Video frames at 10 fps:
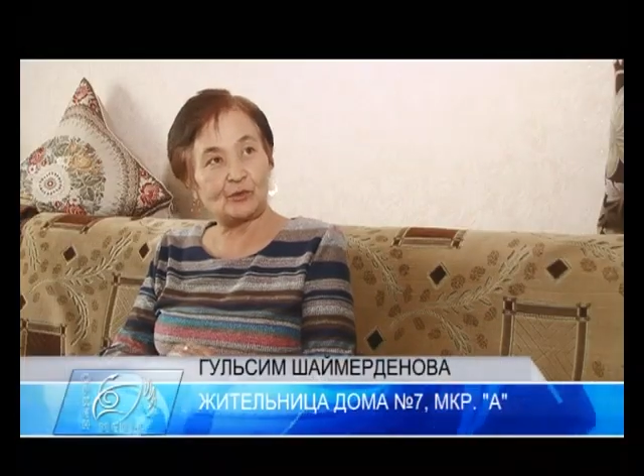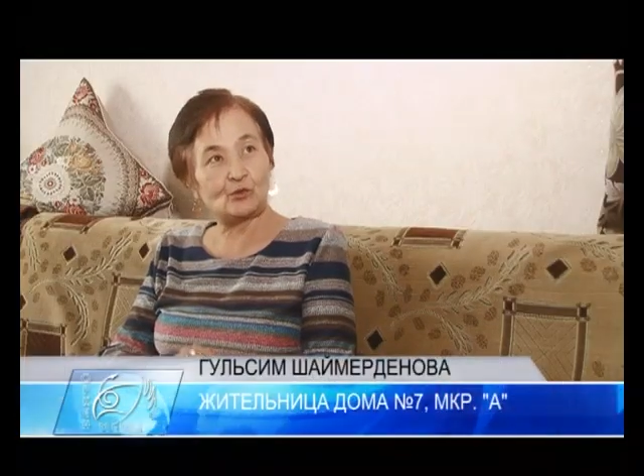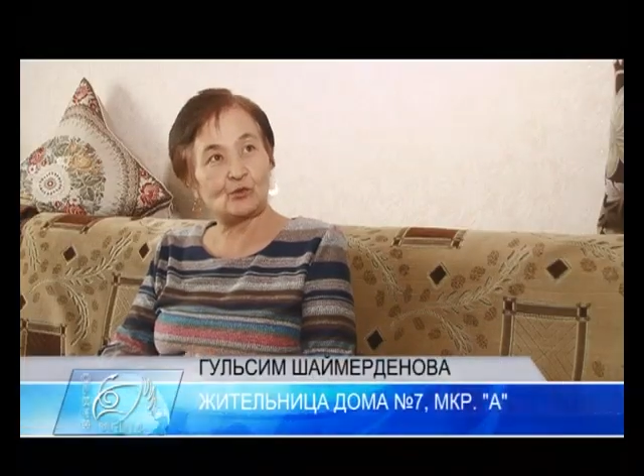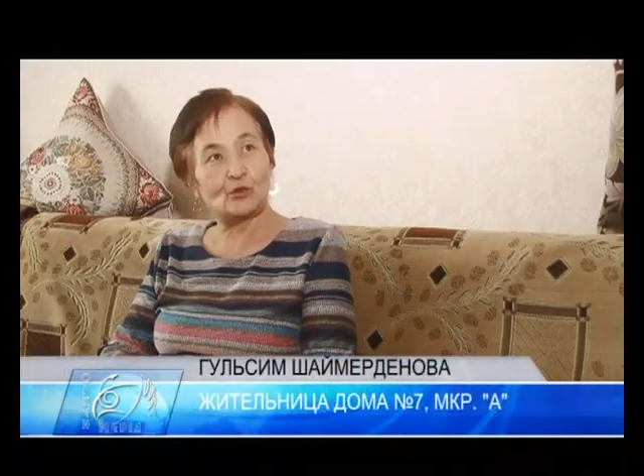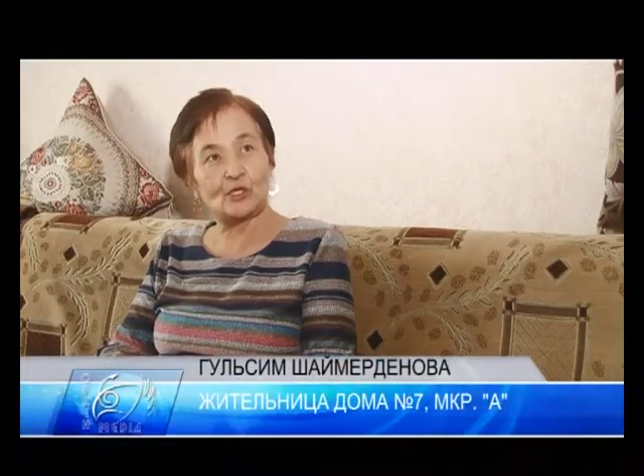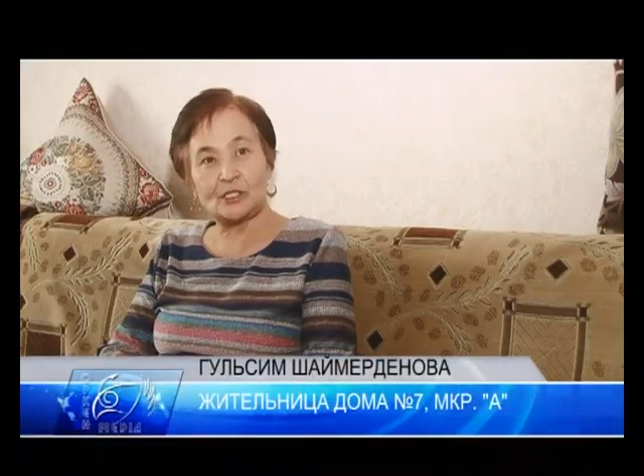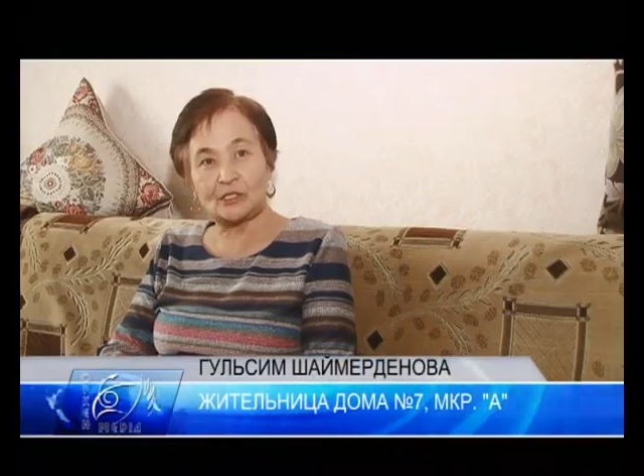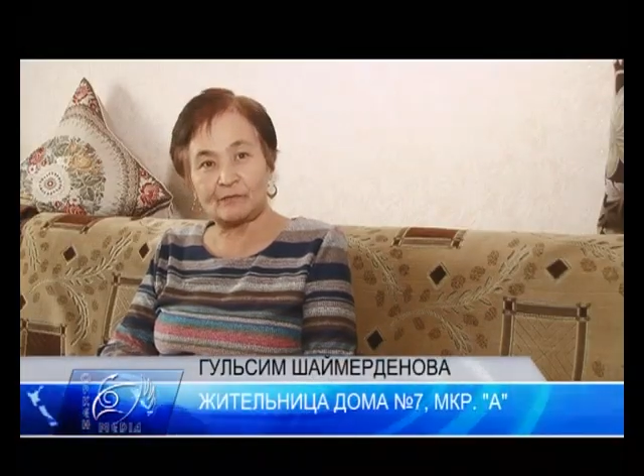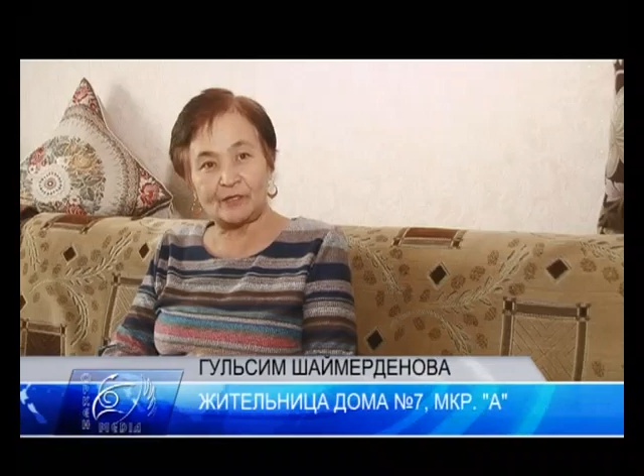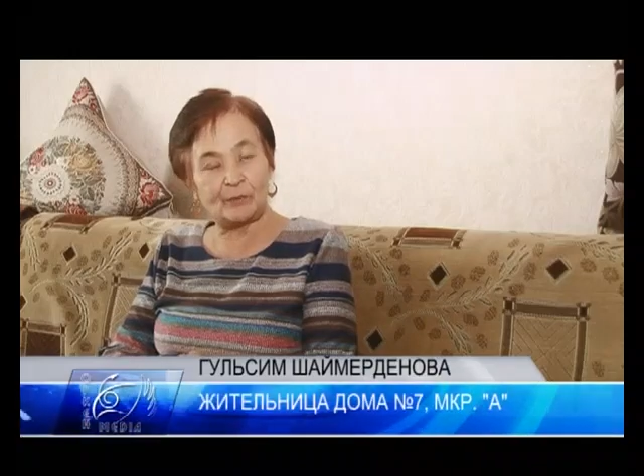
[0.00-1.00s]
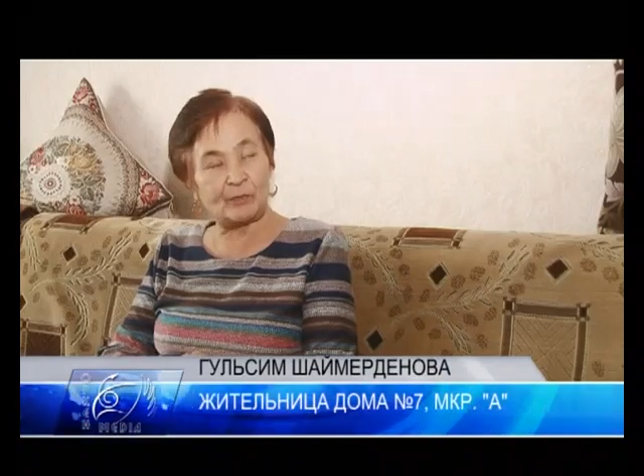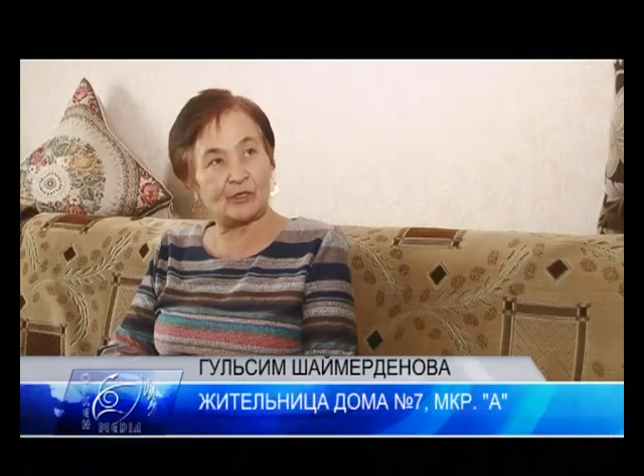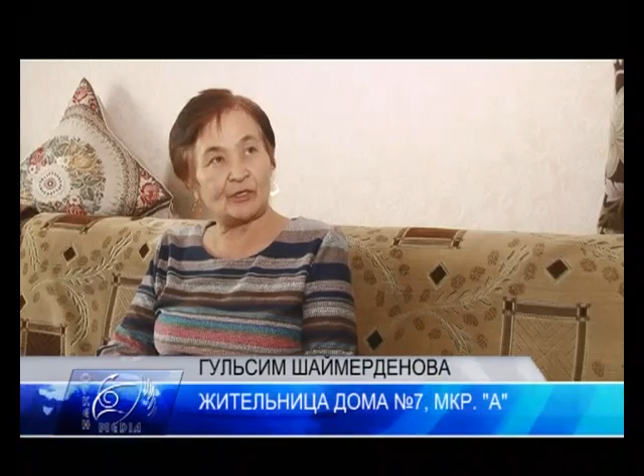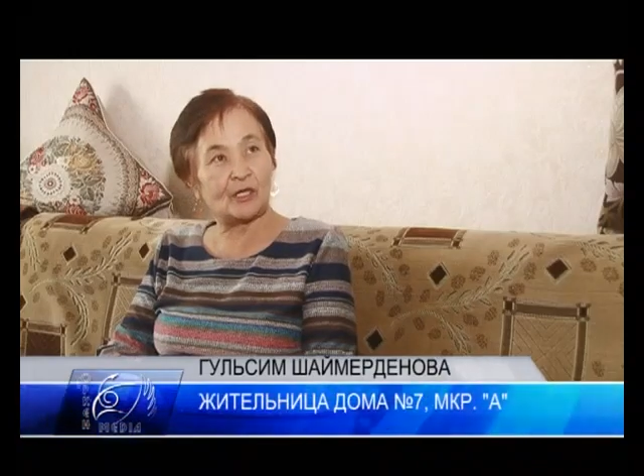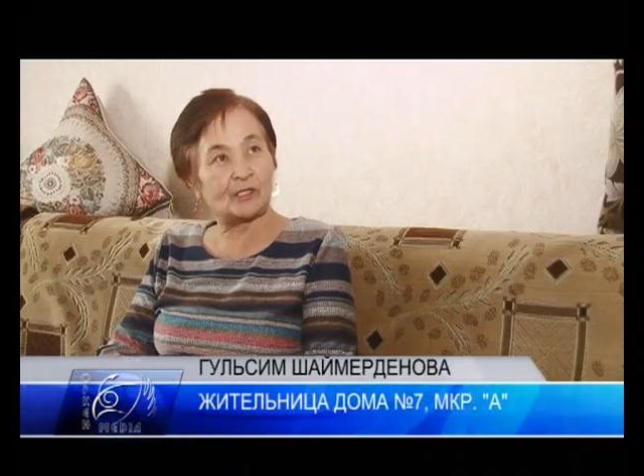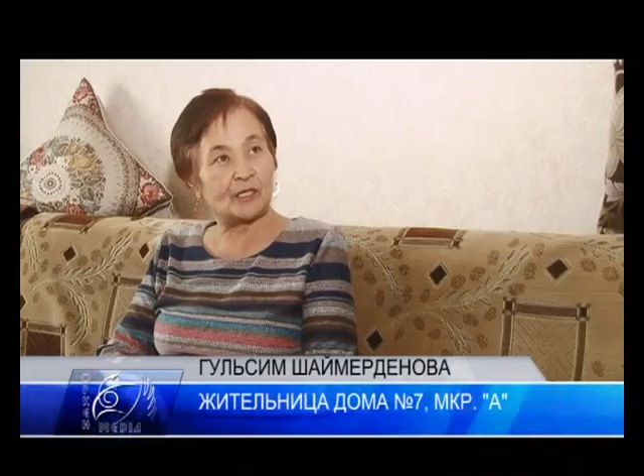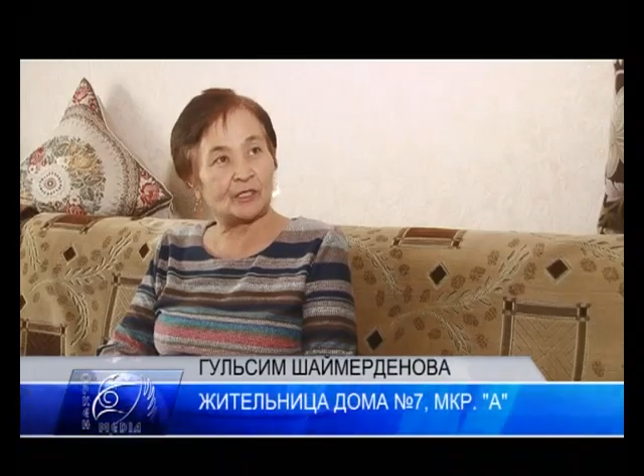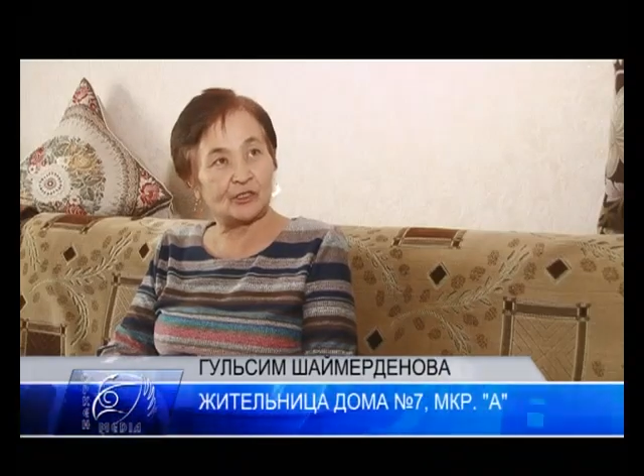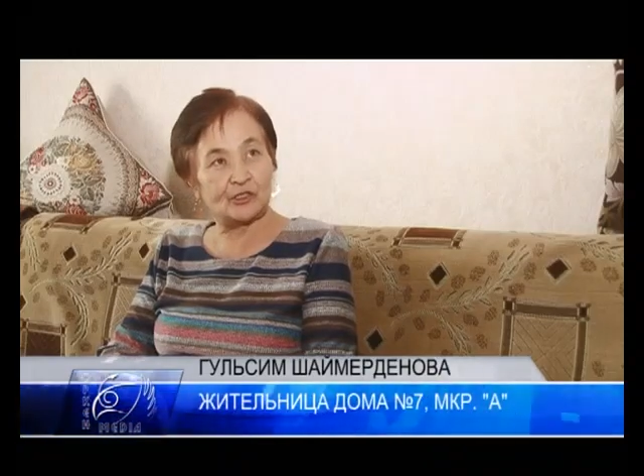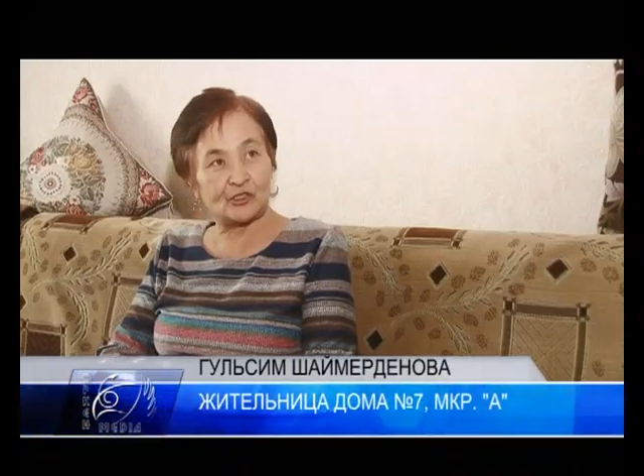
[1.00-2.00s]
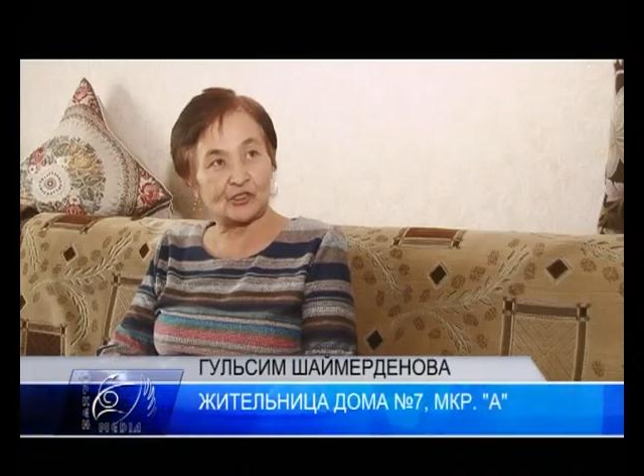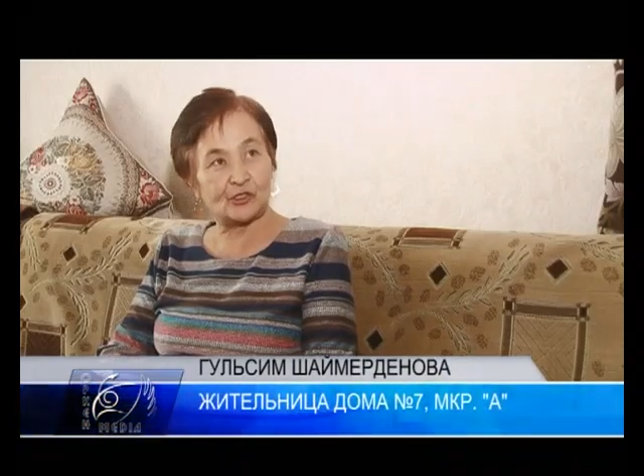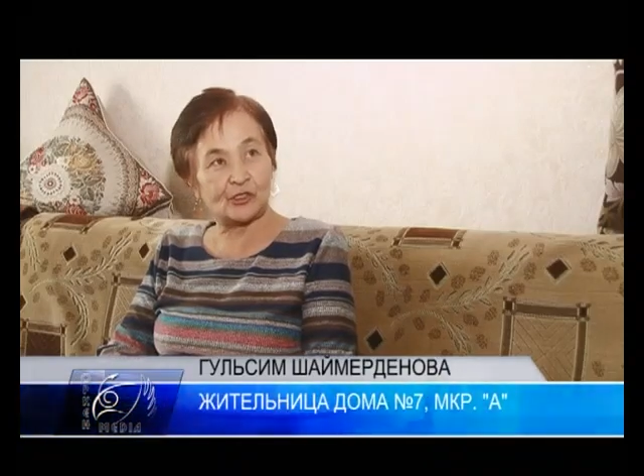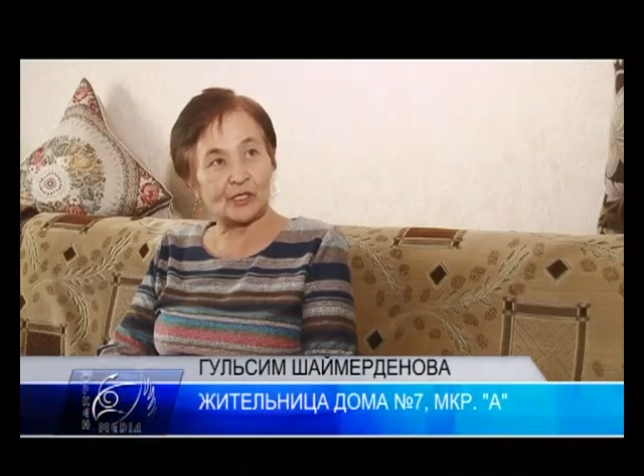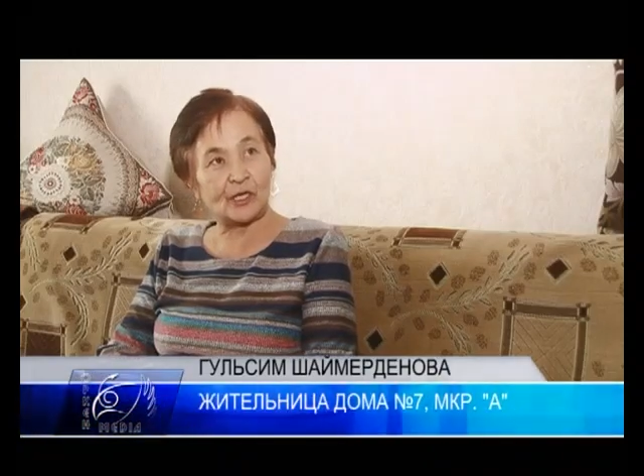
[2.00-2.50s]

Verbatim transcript: но это время никогда не держится.